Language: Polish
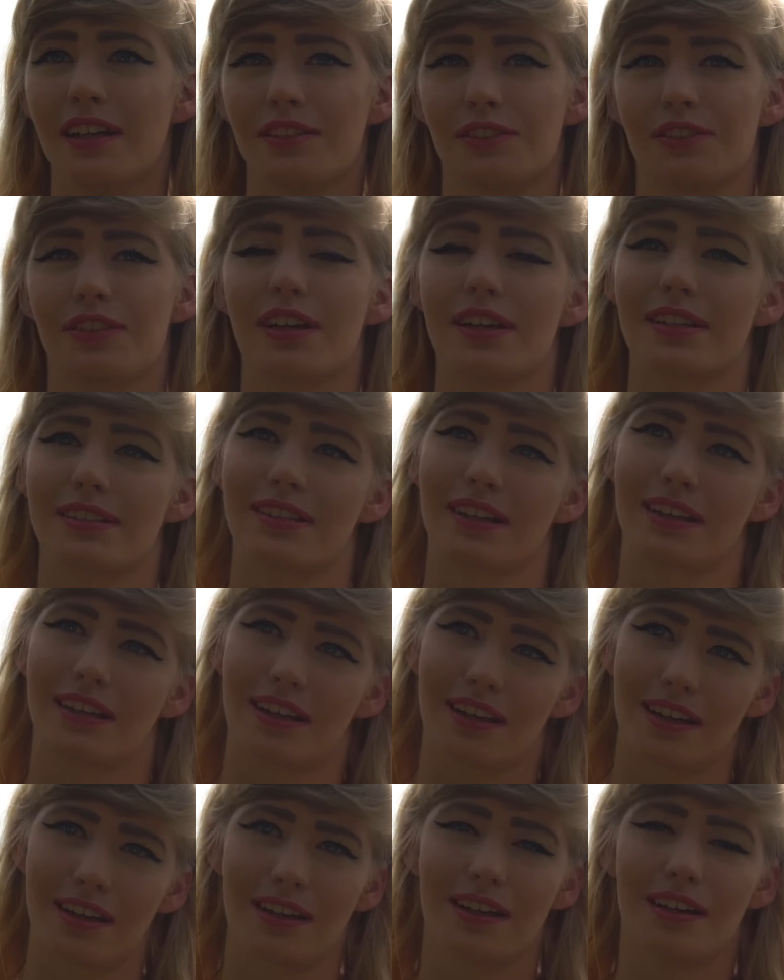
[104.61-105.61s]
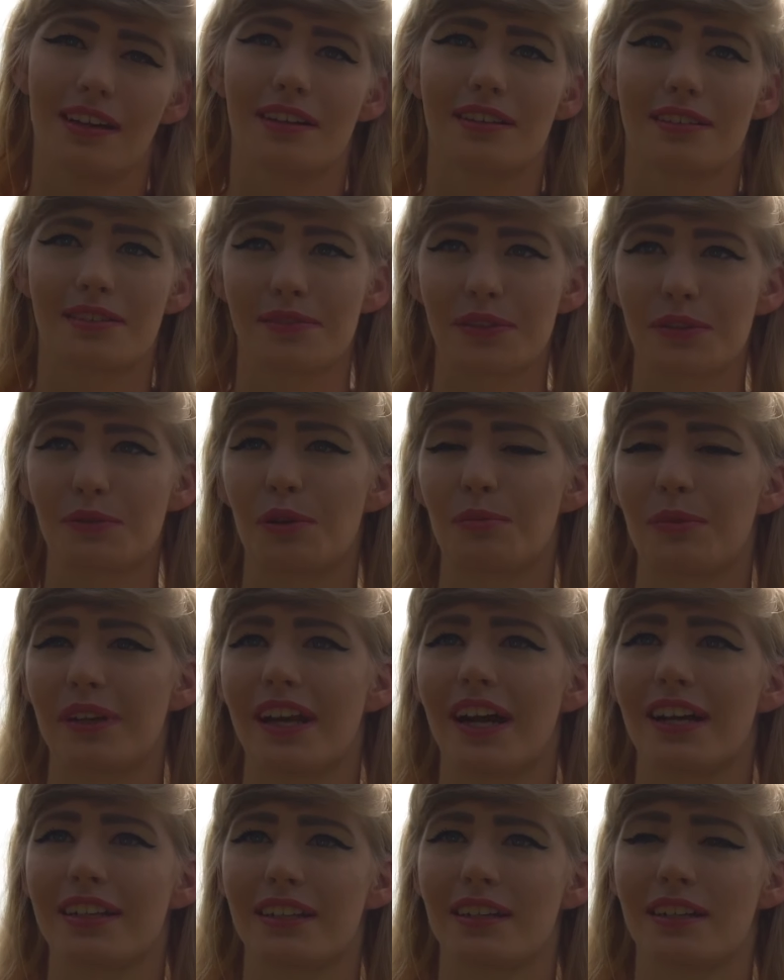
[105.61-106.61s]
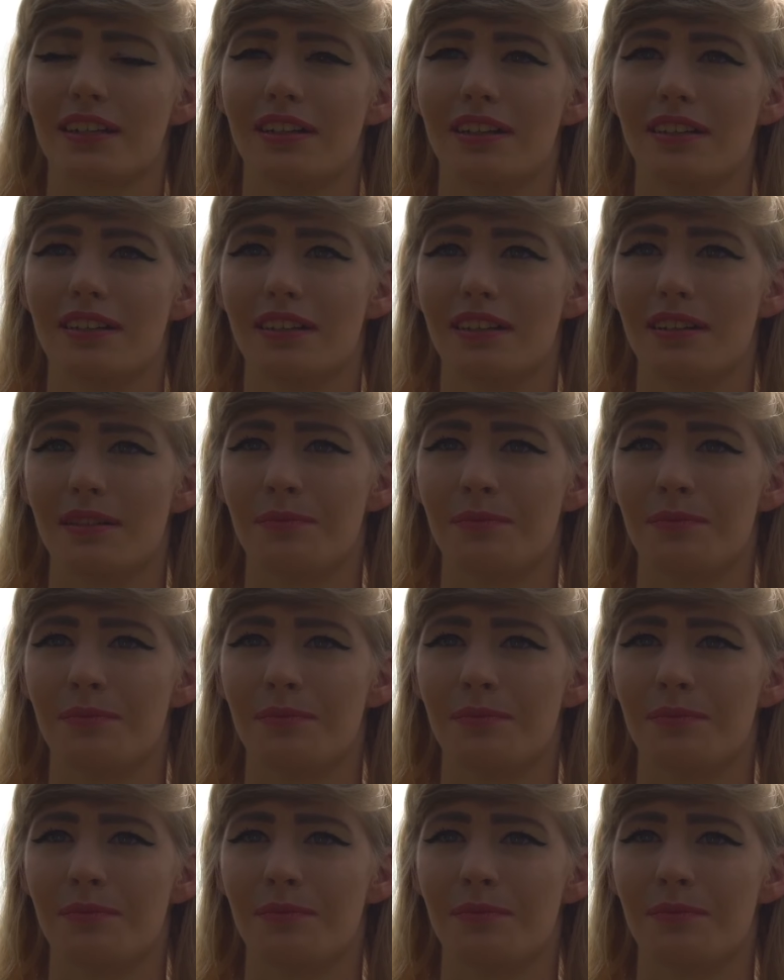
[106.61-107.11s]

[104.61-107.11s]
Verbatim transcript: To nie jest takie zwykłe bieganie e,